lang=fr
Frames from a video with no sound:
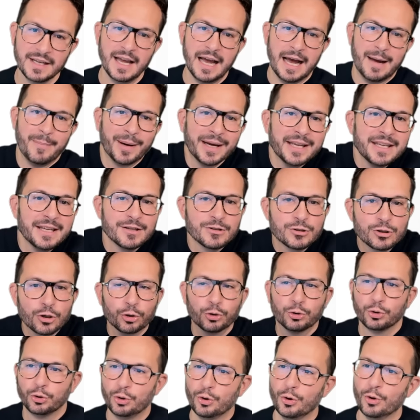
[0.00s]
Après, il y a une
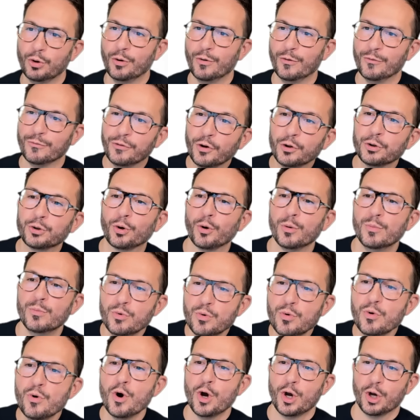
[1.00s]
sorte de ventre
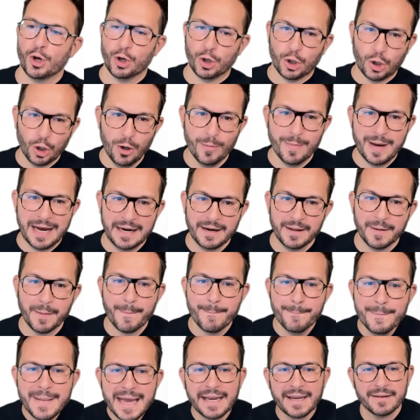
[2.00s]
mou euh, global.
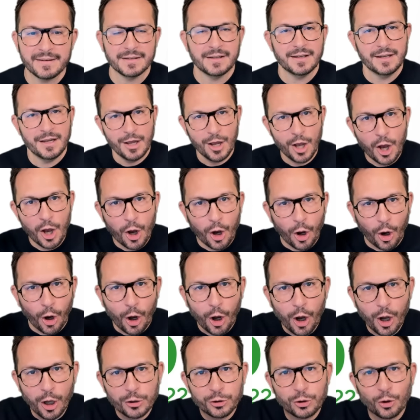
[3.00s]
Mais
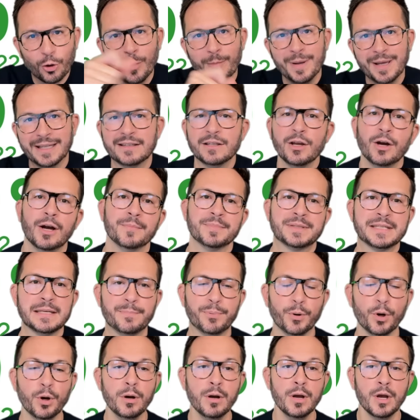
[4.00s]
rentrons maintenant un petit
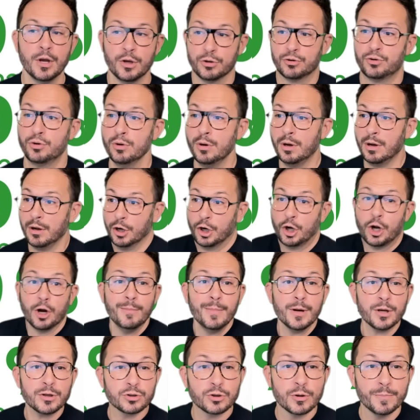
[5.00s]
peu sur
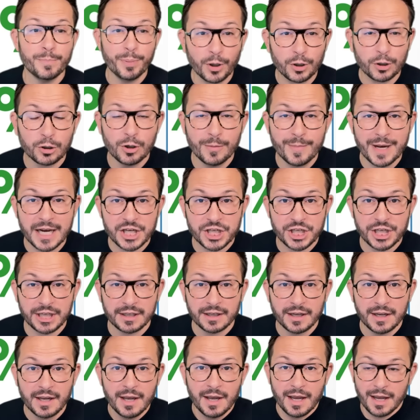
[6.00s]
comment se porte le marché.